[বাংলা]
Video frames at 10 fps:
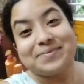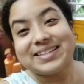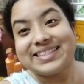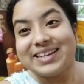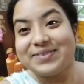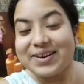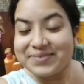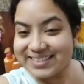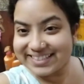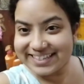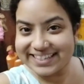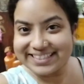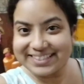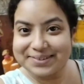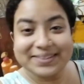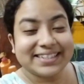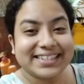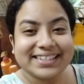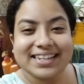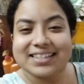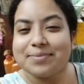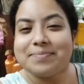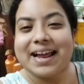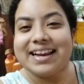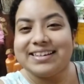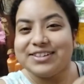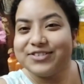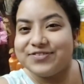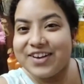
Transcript: আমি শিল্পাবা চলে এসেছি তোমাদের সাথে একটা ব্র্যান্ড নিউ